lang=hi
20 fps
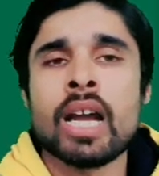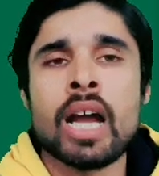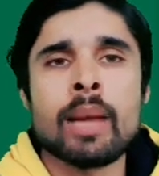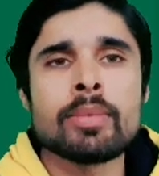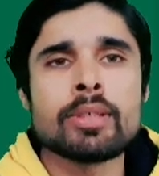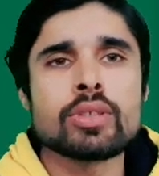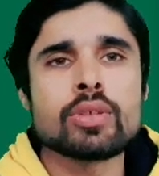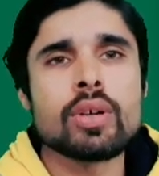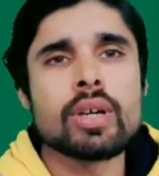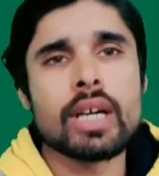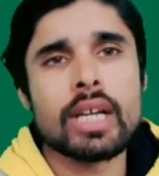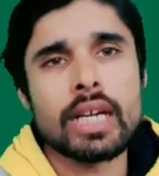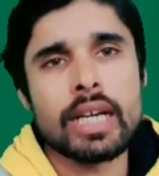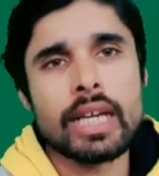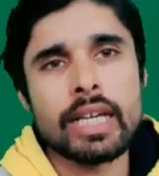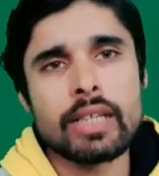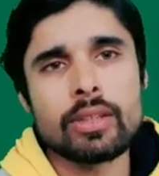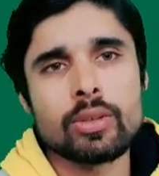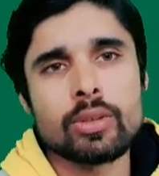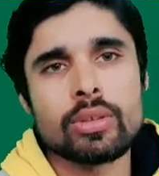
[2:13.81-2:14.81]
अब इसको
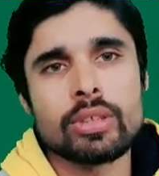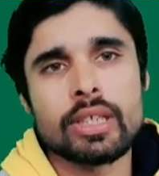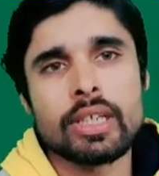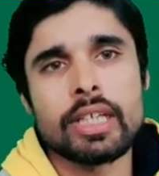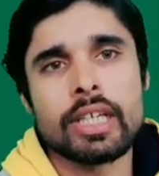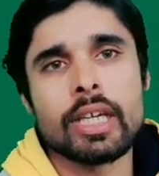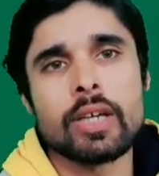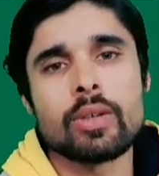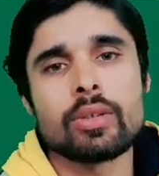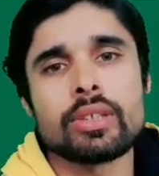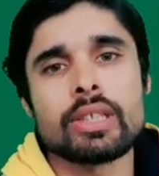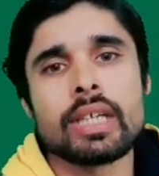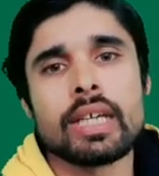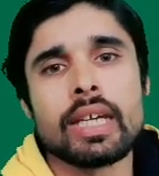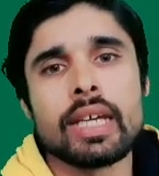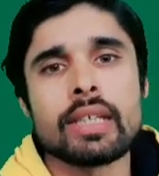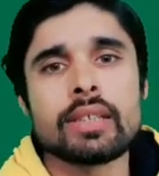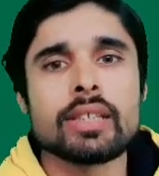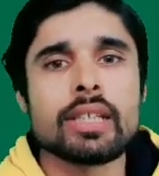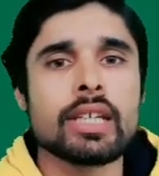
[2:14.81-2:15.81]
करने के दो तरीके होते
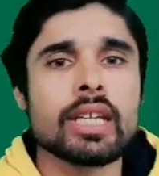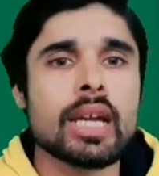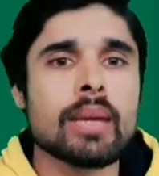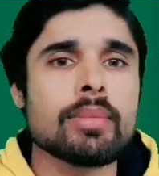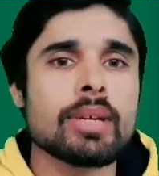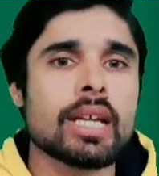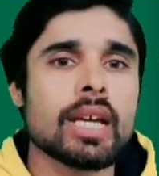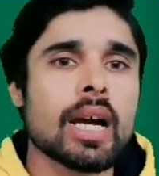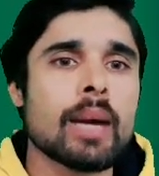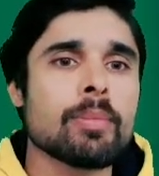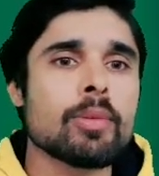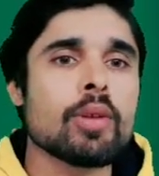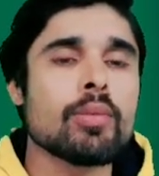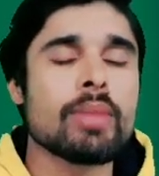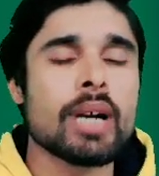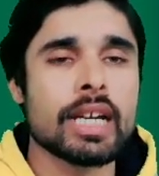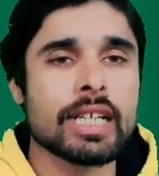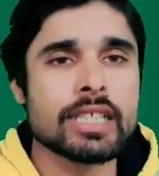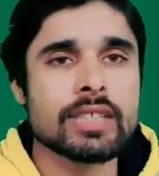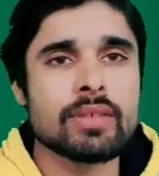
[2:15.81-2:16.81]
हैं एक तरीका मैं आपको
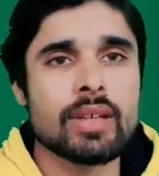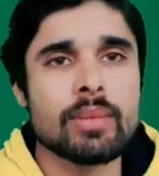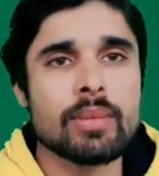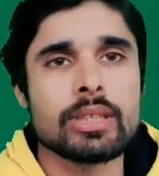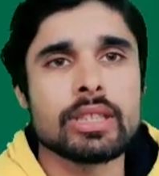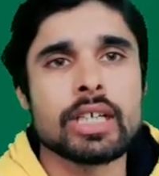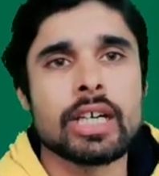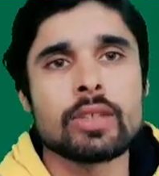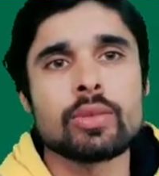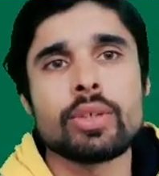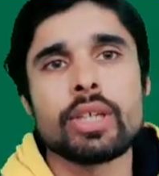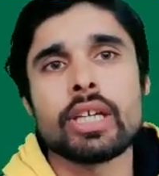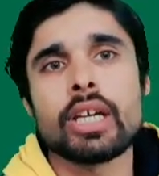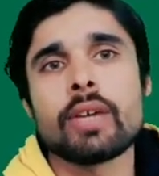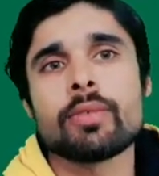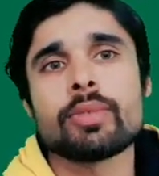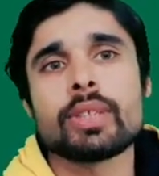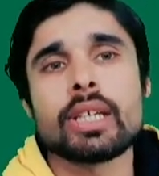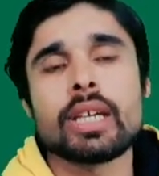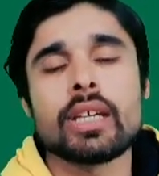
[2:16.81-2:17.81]
माइनस वाला बता दूं एक
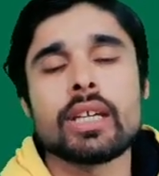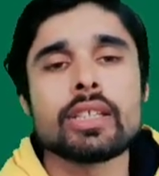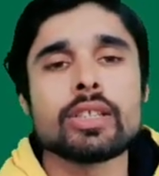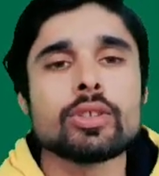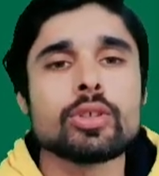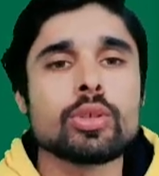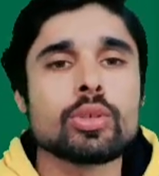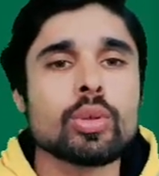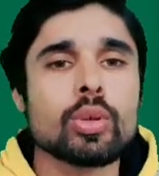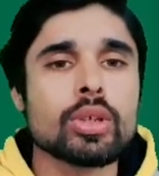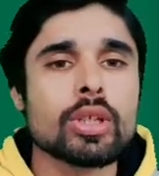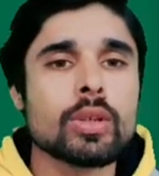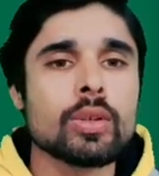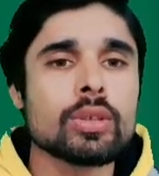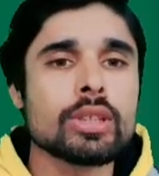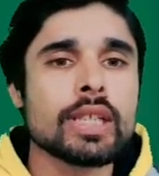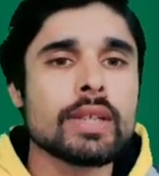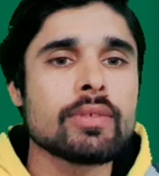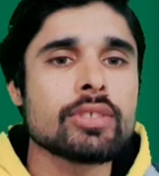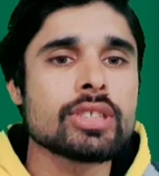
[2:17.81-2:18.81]
हफ्ते के अंदर जो टोटल
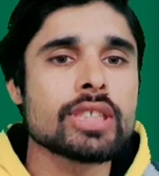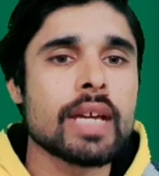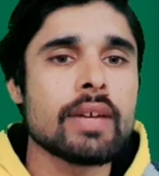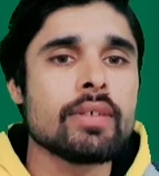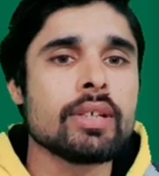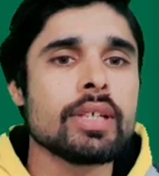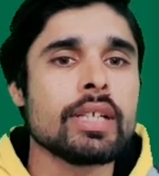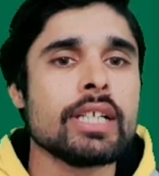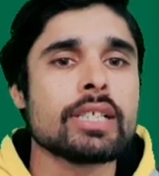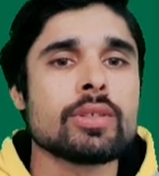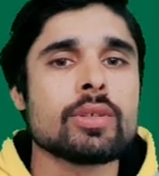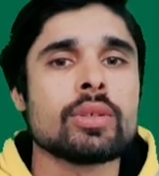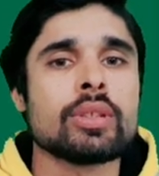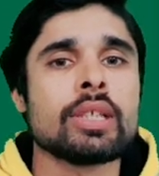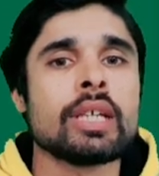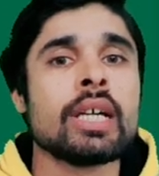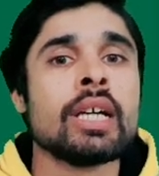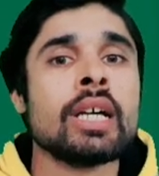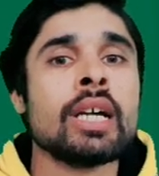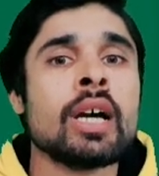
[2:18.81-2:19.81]
होते हैं वो सेवन डेज
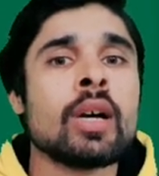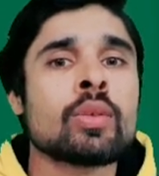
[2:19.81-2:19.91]
होते हैं